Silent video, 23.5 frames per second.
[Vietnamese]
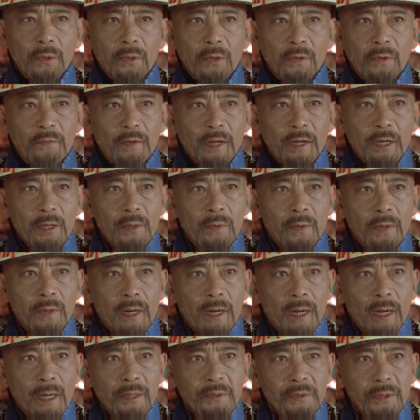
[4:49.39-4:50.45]
Các đại thần cảm
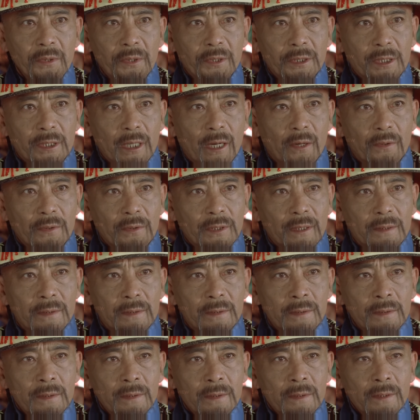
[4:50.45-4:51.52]
thấy không hài lòng, mặt tỏ
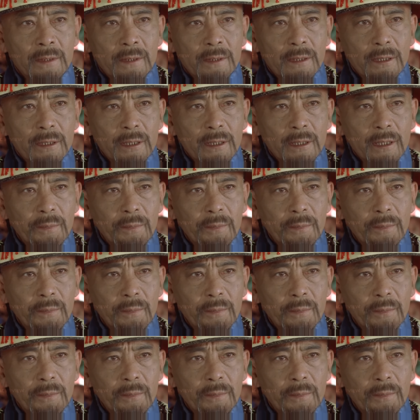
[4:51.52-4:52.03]
vẻ không phục.